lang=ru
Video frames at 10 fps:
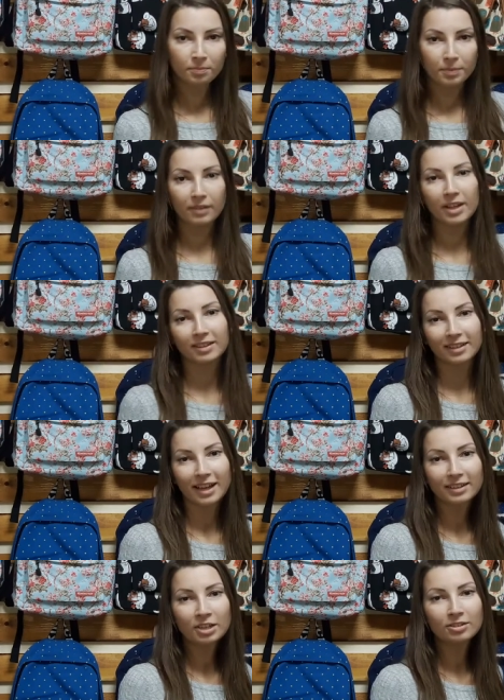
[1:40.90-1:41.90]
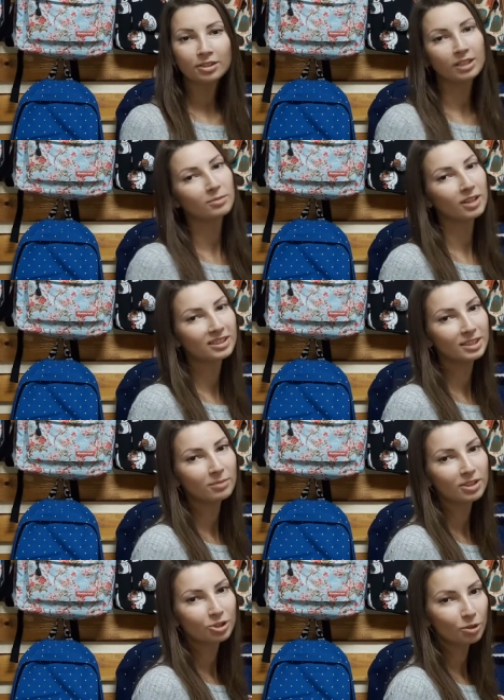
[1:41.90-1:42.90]
Привет, это интернет-магазин
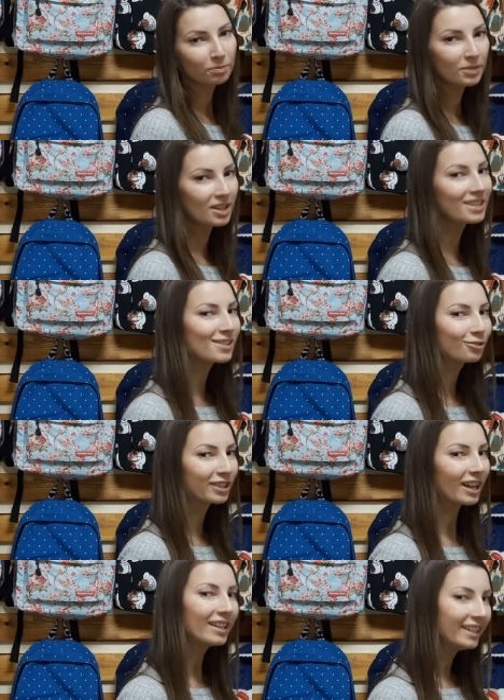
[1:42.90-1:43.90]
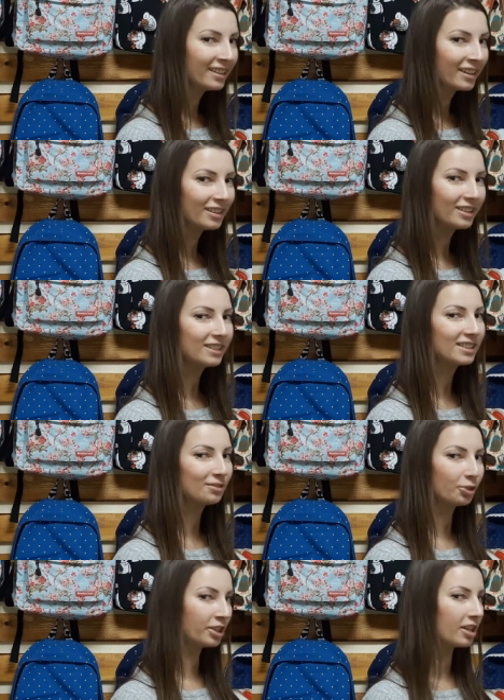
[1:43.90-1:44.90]
Макшоп, меня зовут Алина, и
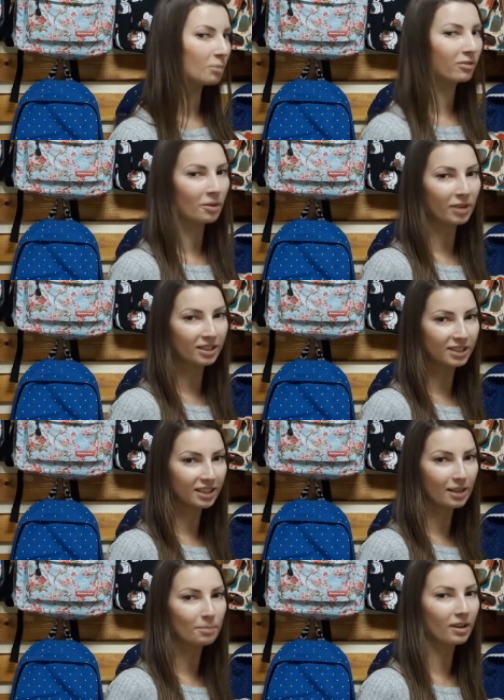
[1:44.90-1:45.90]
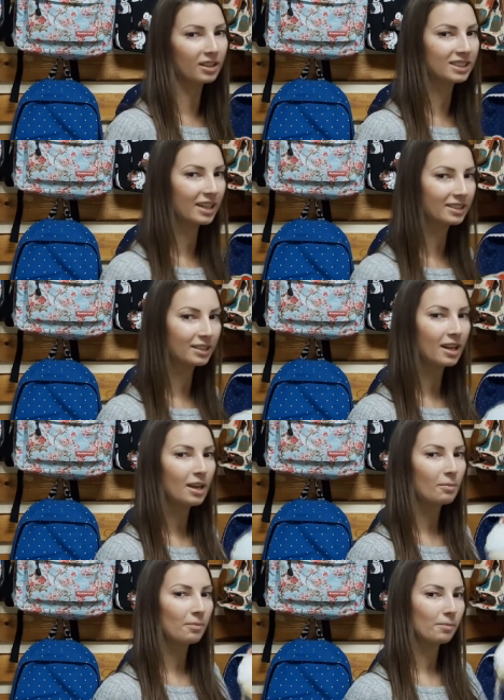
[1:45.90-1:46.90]
сегодня я бы вам хотела показать
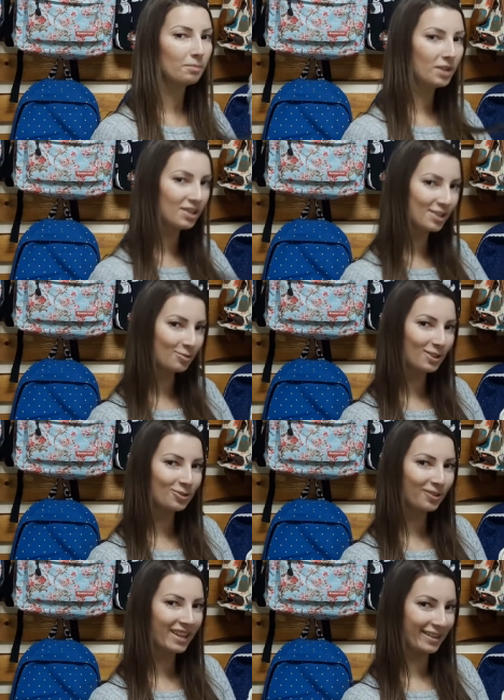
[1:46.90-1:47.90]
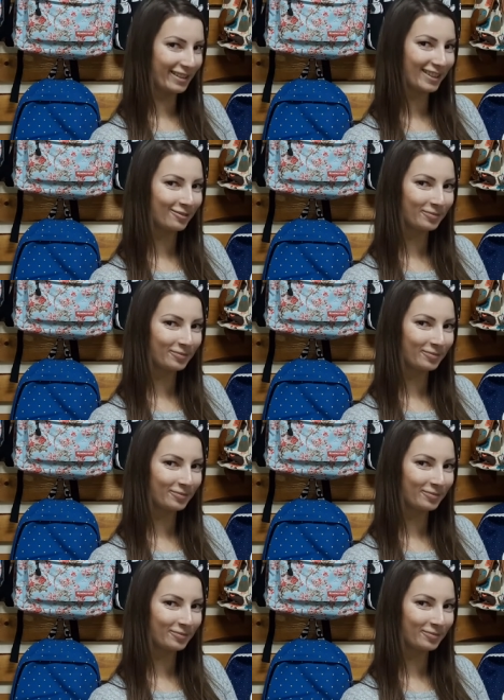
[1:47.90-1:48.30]
мини-сумочку Кекс.